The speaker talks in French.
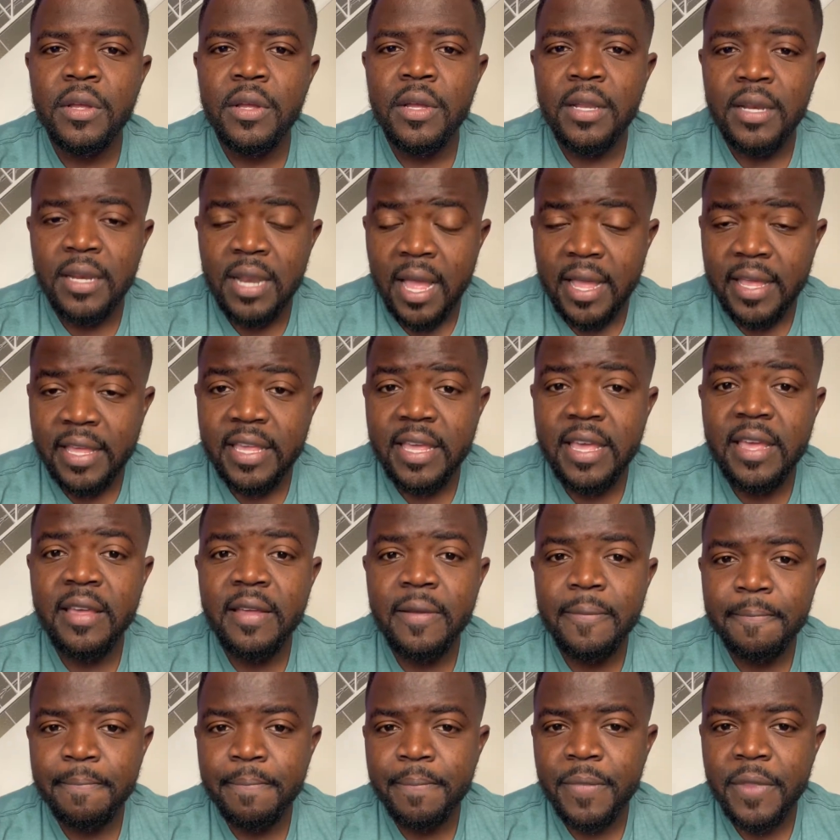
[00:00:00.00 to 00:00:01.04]
likez
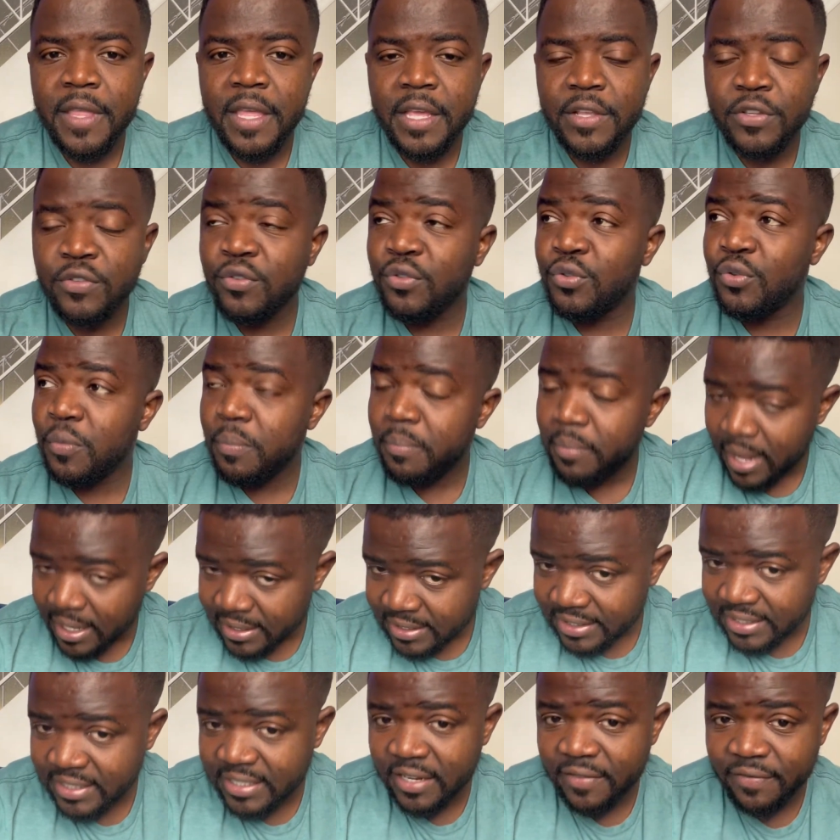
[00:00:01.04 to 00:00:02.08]
et surtout
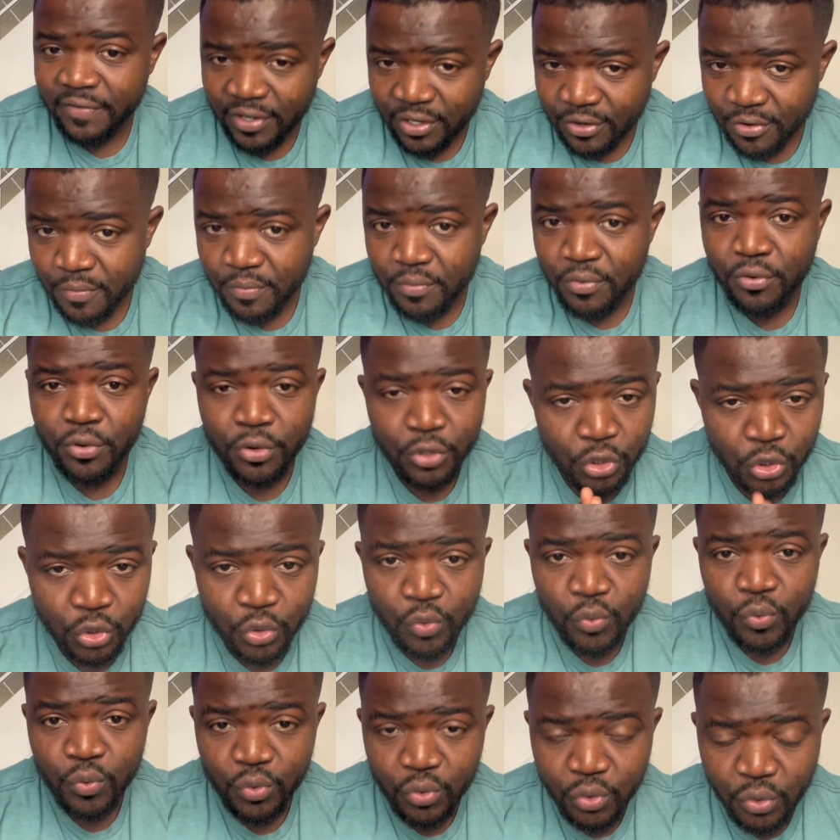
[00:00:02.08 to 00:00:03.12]
partager cette vidéo pour que
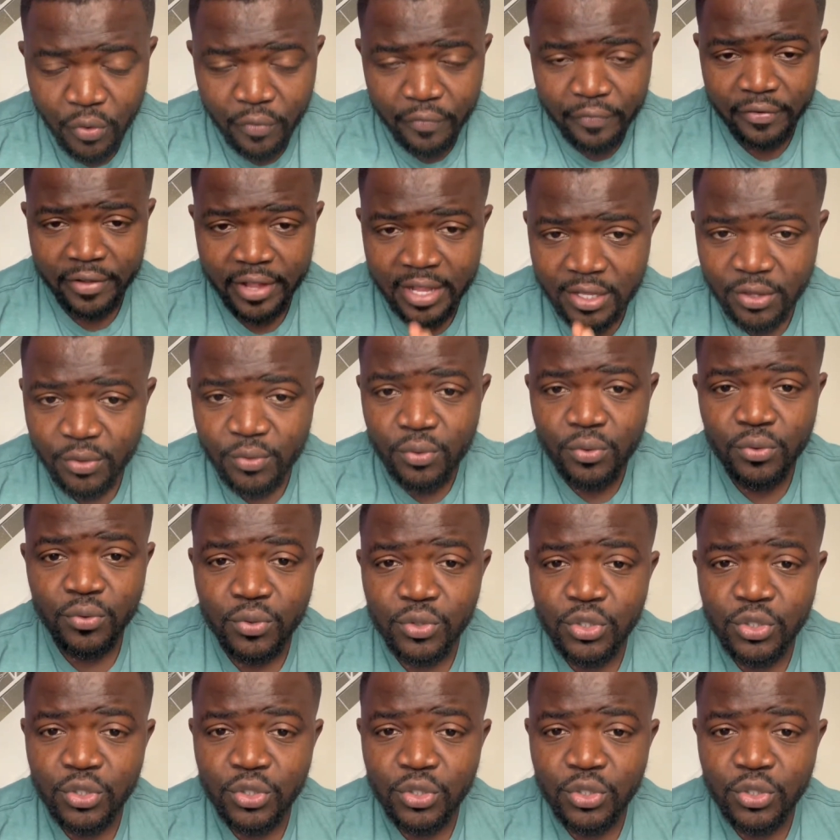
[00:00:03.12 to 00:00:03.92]
tous nos frères, toutes nos